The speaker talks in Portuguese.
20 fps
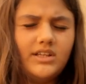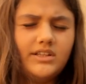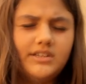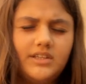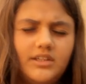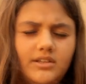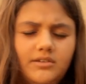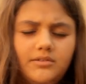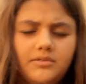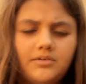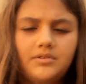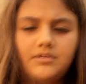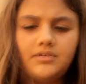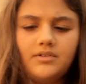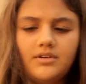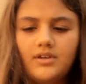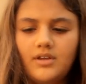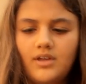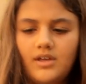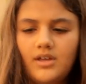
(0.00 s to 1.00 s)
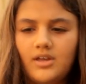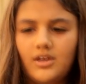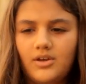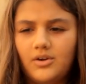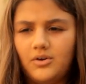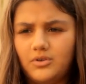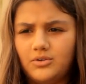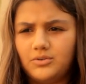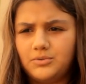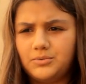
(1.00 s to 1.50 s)
Nada não.
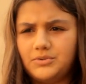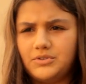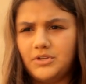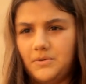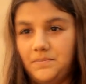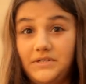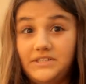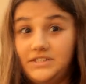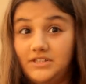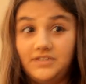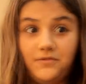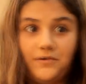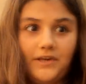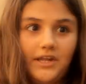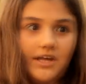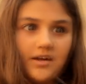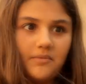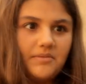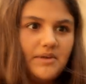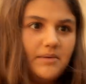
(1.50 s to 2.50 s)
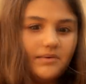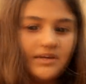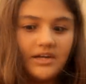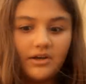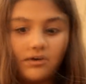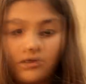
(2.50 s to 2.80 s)
Eu só preciso falar com a minha mãe